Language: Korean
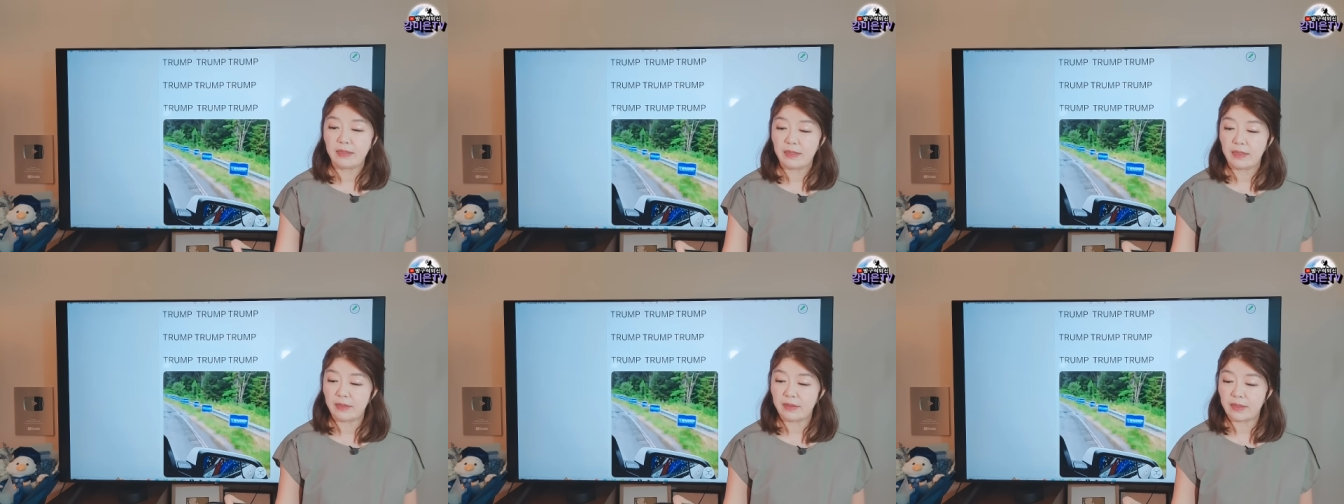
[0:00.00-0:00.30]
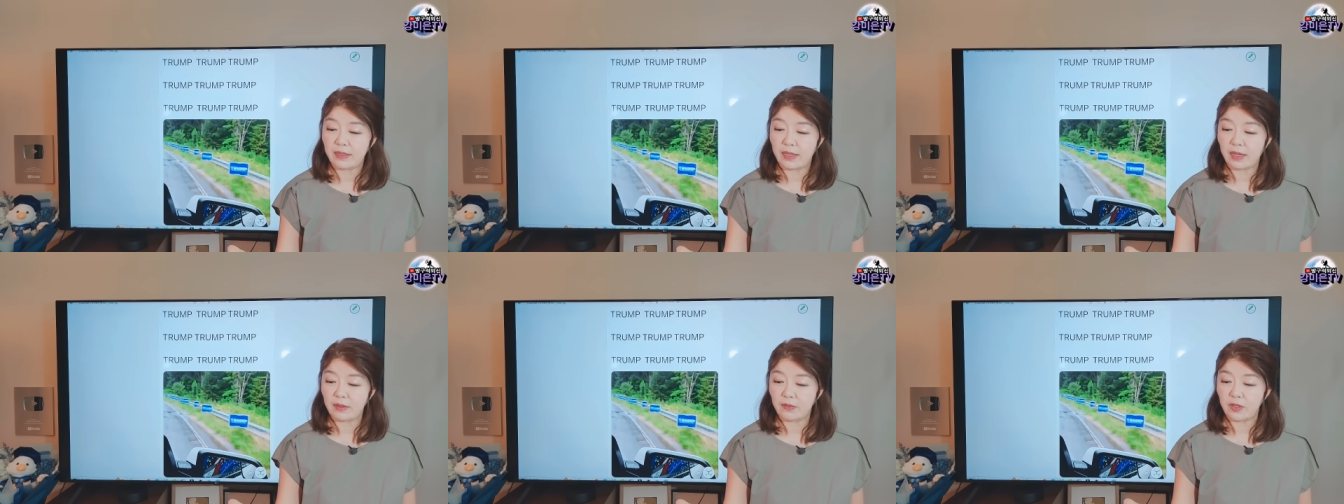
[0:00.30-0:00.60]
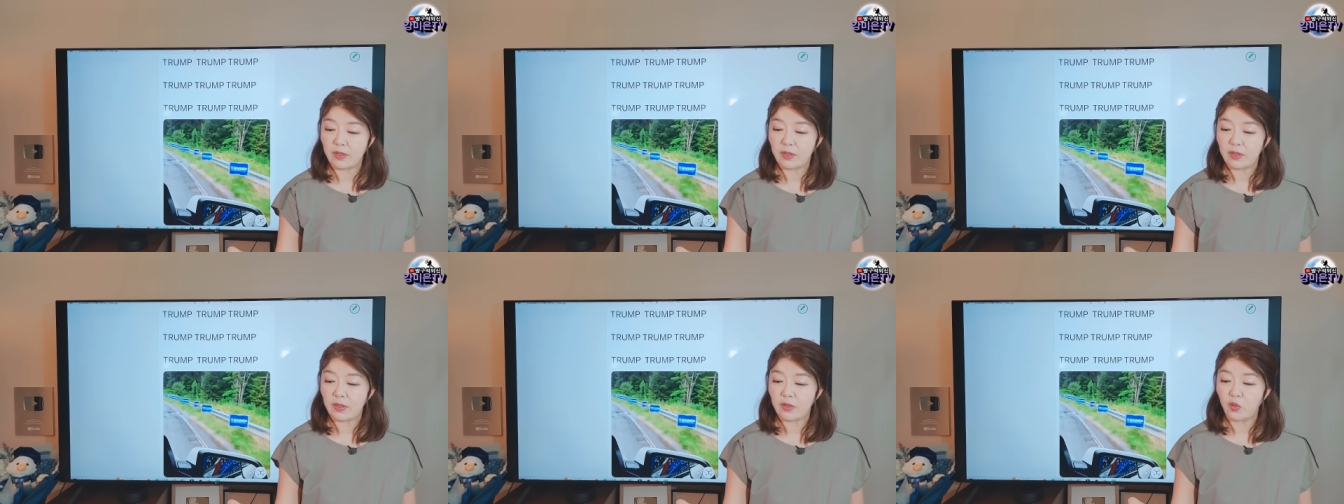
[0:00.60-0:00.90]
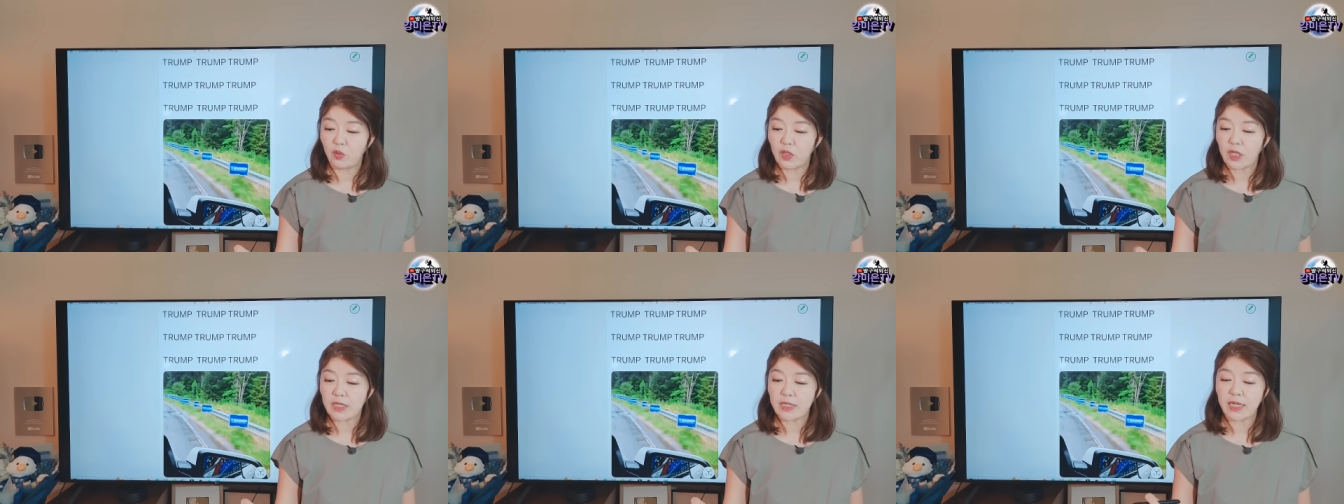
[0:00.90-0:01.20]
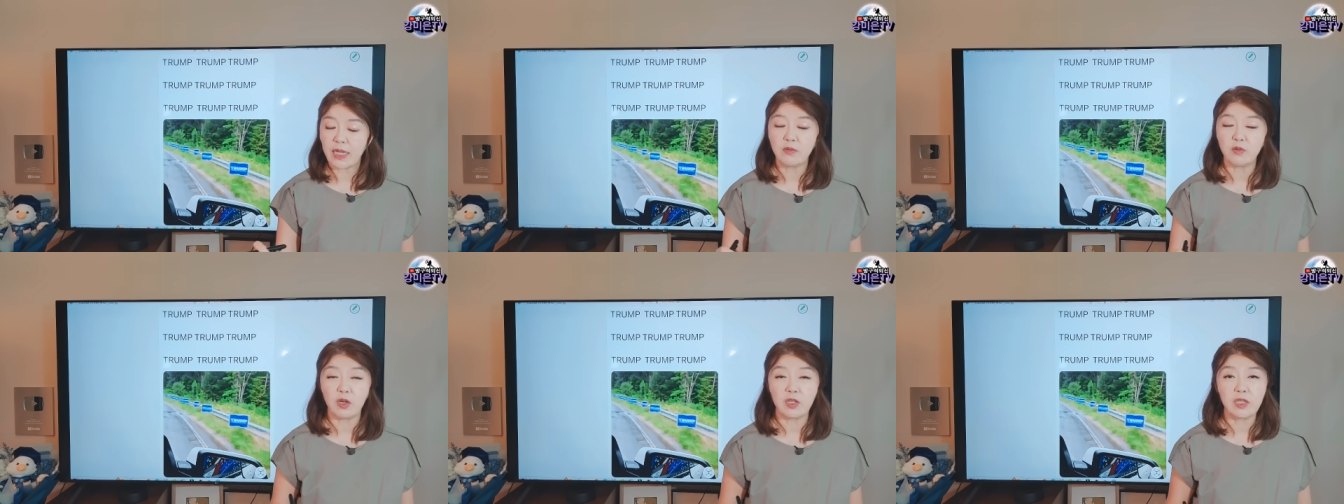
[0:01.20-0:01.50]
있더라고요.
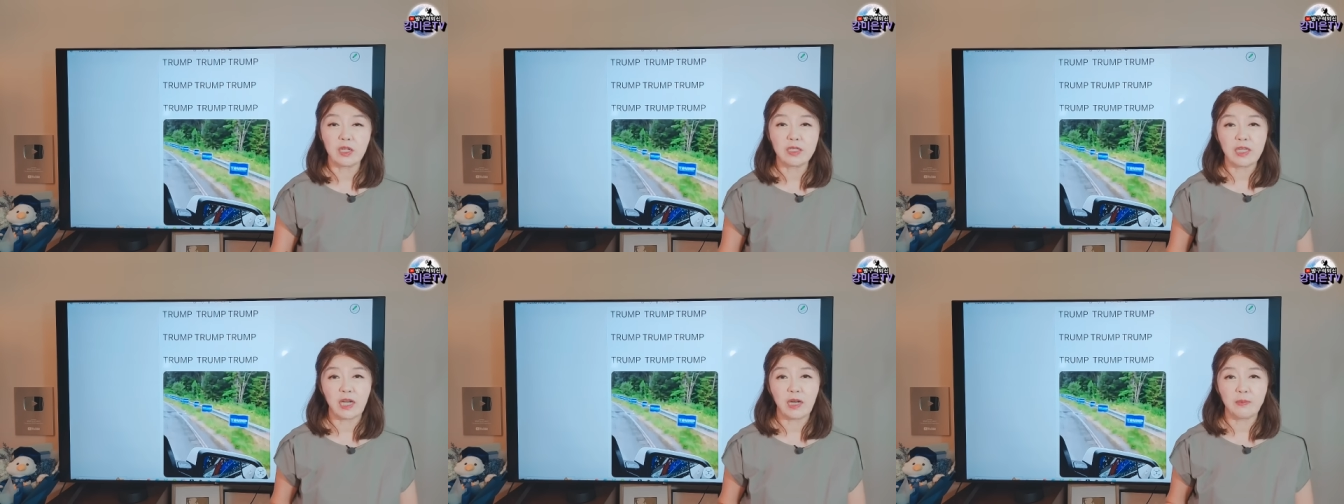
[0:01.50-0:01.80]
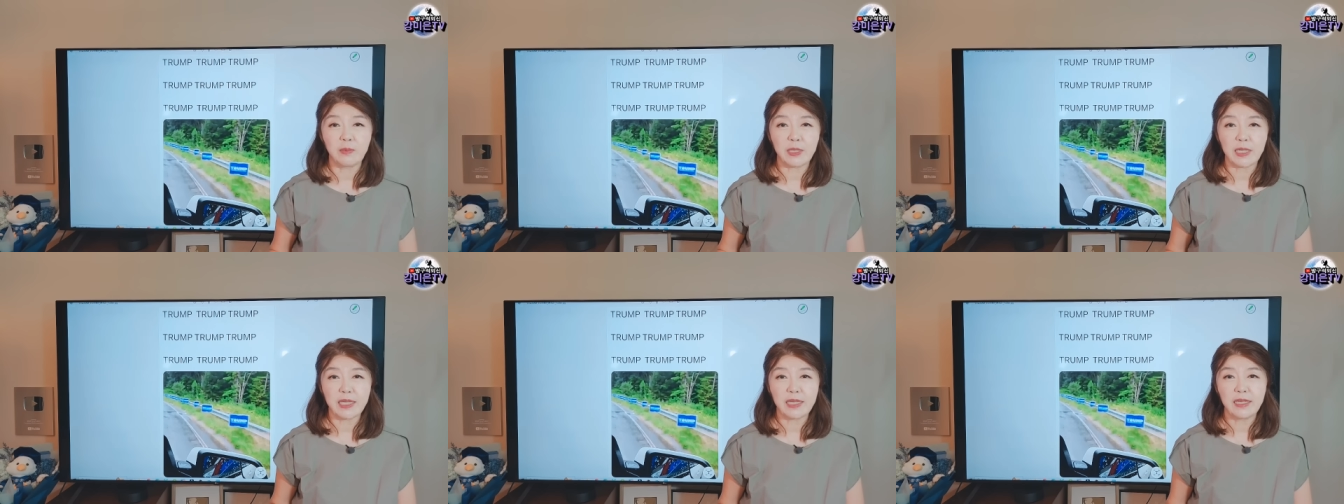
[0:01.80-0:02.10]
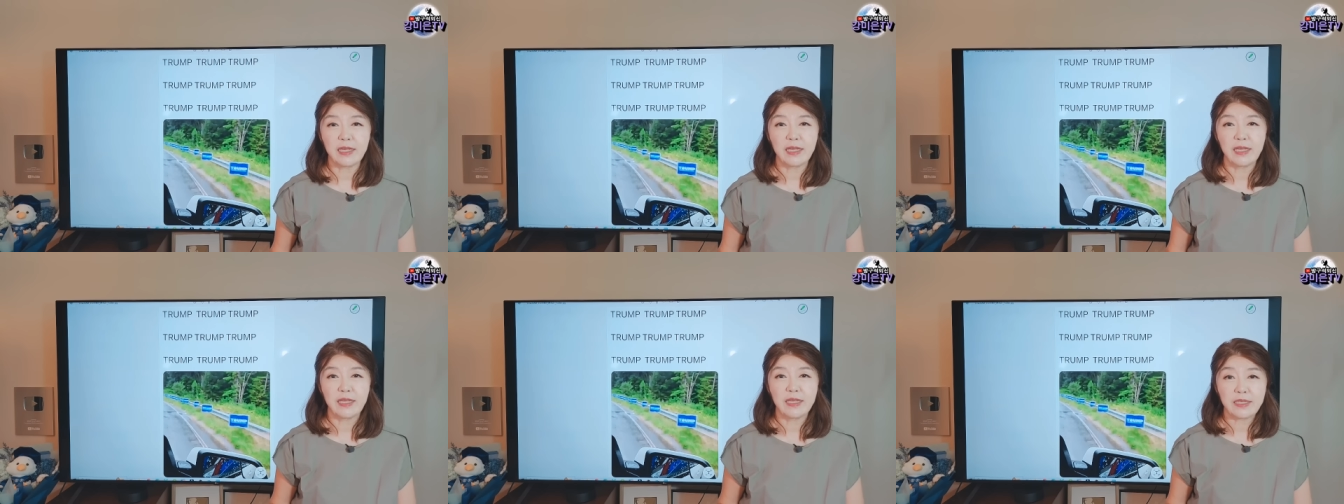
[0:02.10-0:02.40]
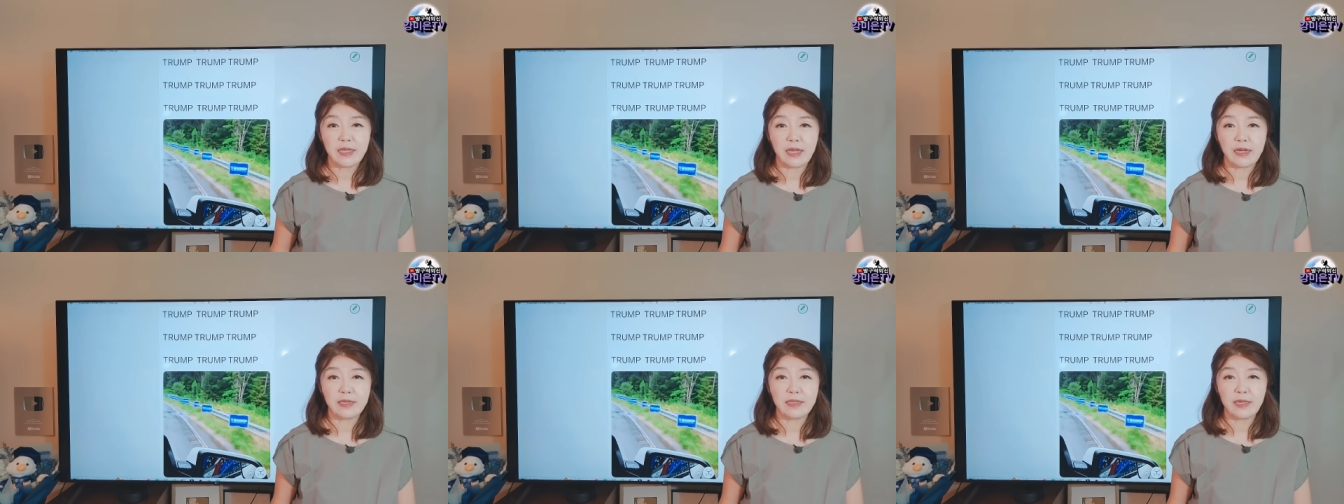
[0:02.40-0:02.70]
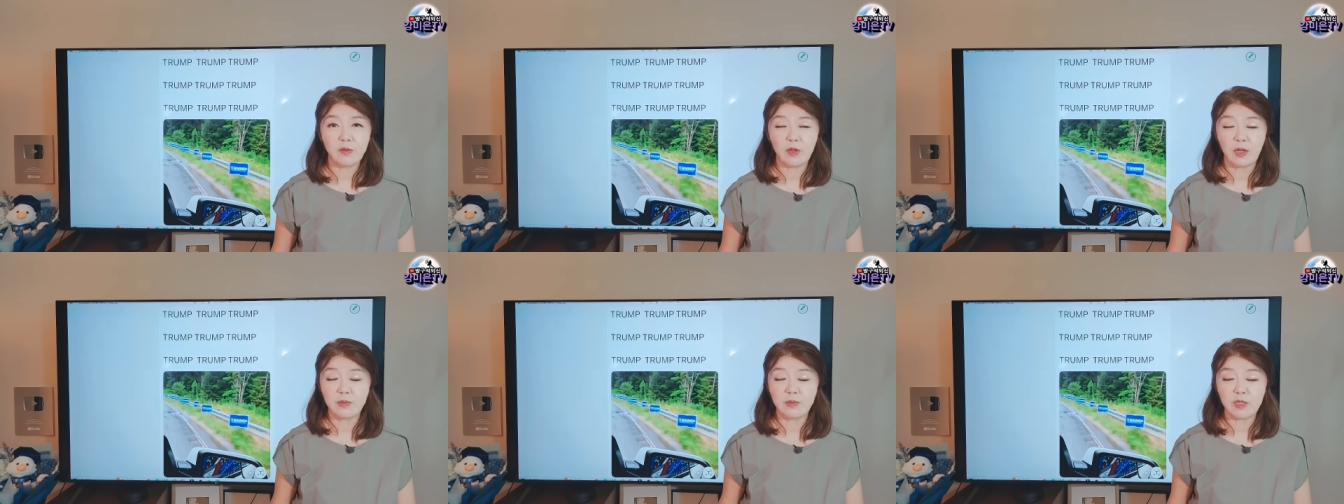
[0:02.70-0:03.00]
동영상으로 어떤 사람이 차를
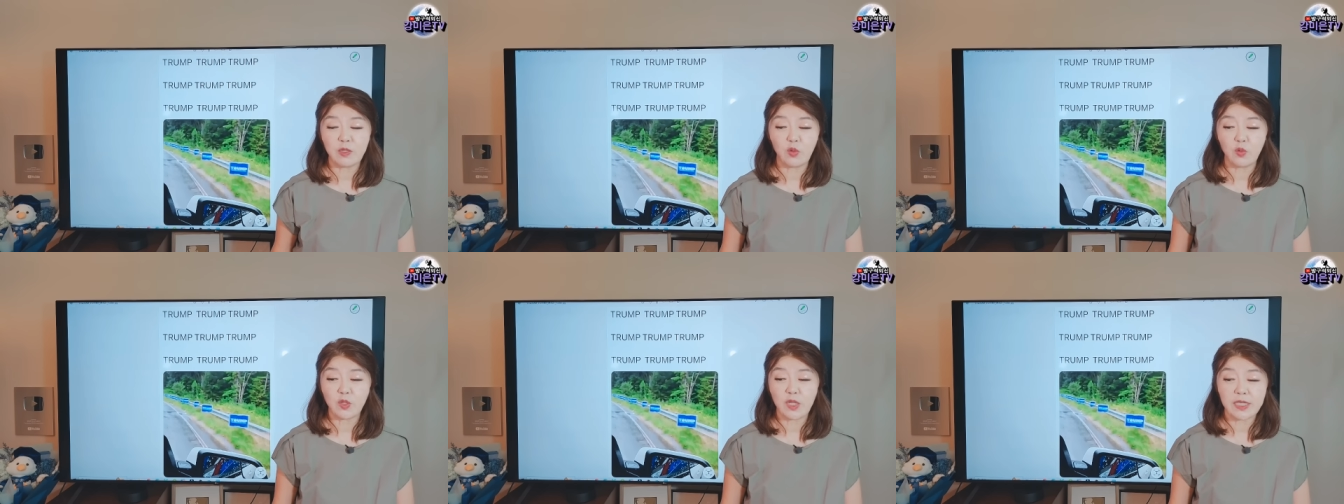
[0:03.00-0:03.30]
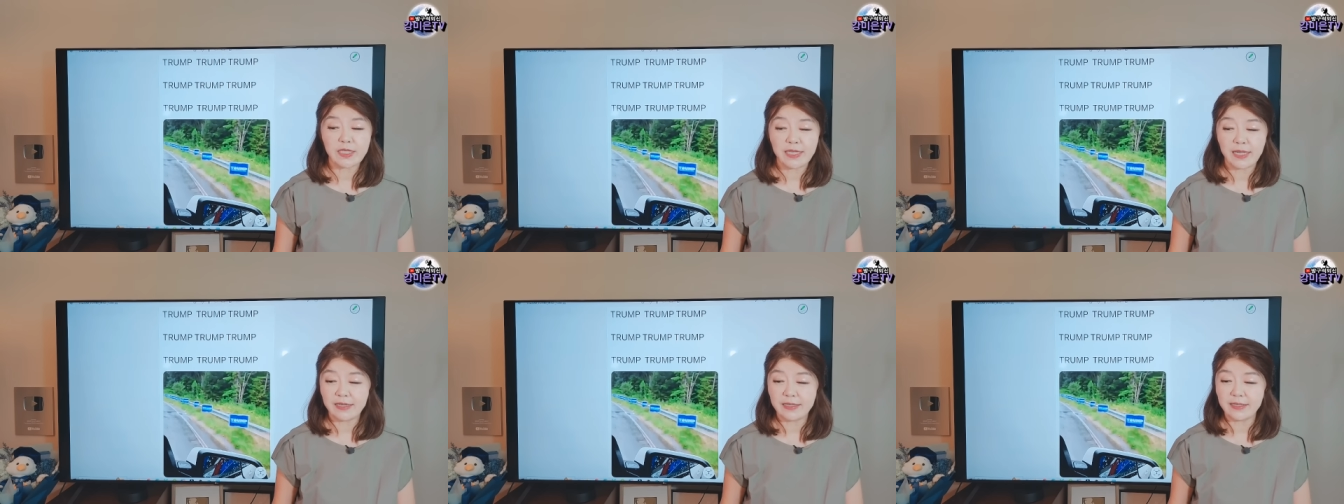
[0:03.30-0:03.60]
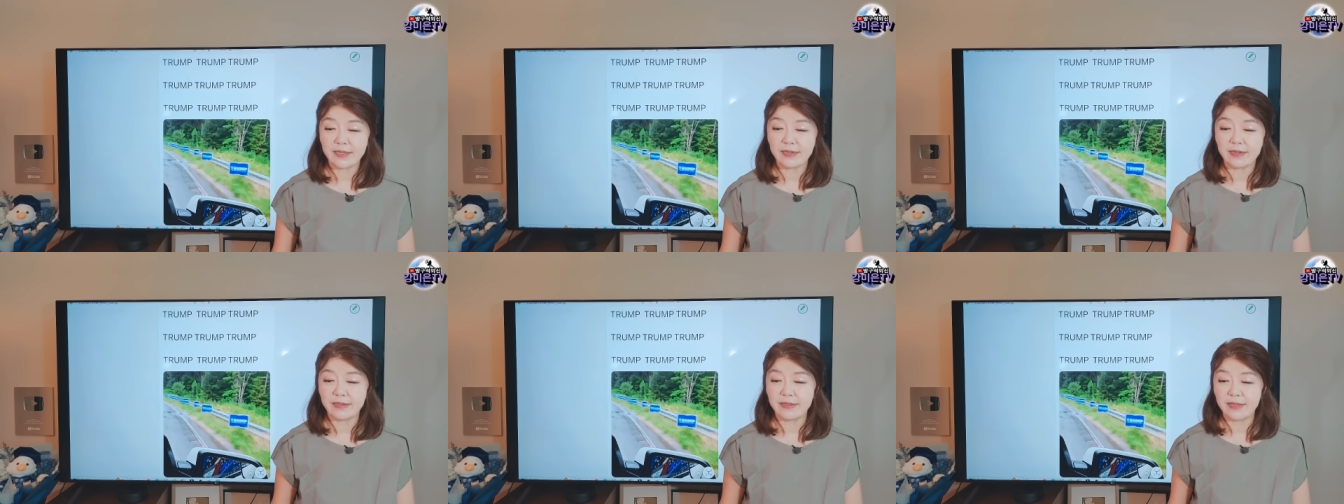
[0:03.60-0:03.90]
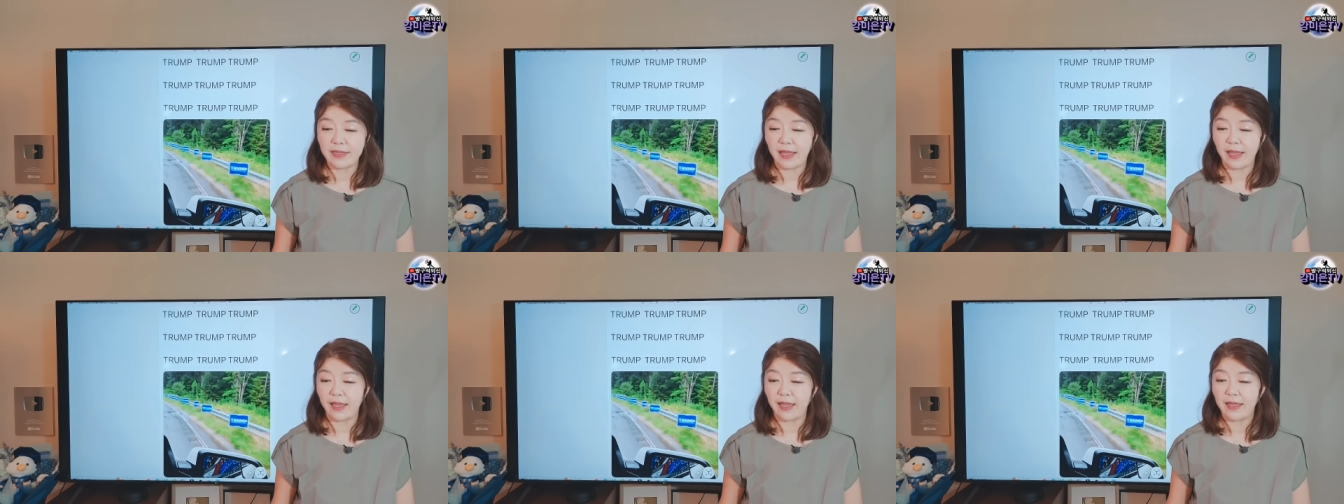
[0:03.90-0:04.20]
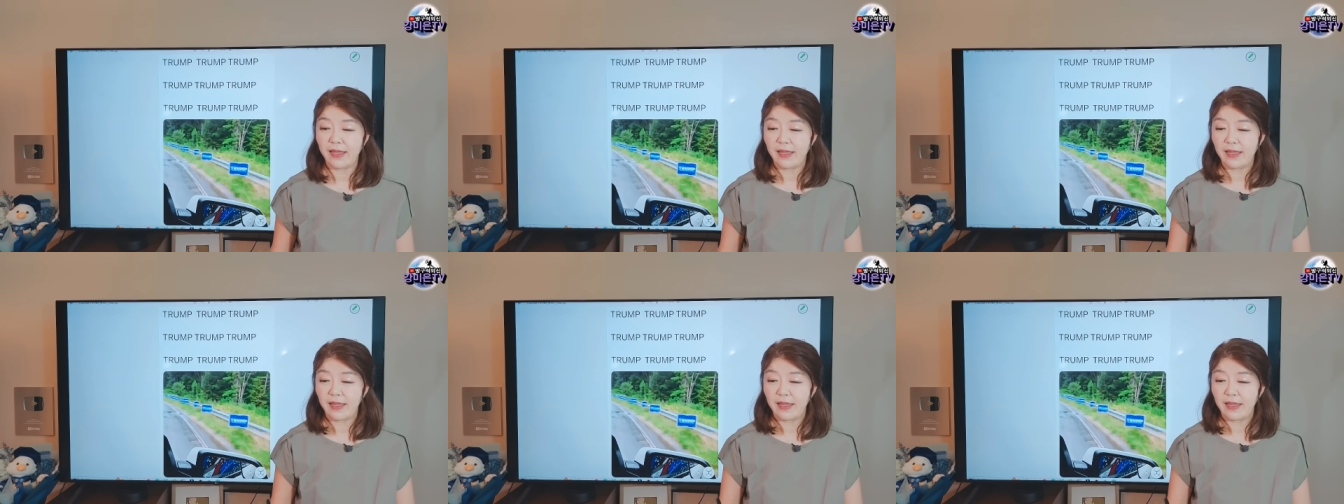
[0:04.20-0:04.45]
타고 가면서 동영상을 찍었는데